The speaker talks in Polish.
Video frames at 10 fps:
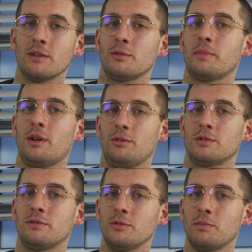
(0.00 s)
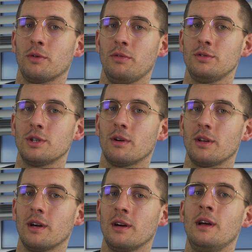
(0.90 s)
w oparciu o swój profil
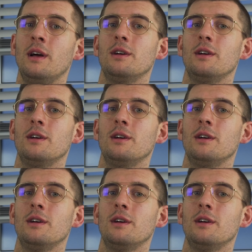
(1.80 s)
działania